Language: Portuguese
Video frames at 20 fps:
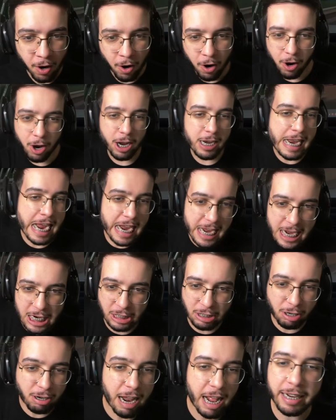Olha
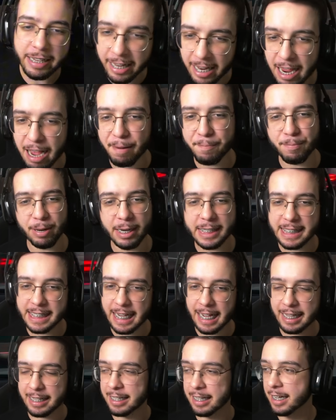isso daqui,
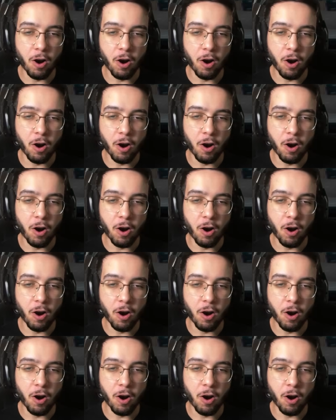rapaziada.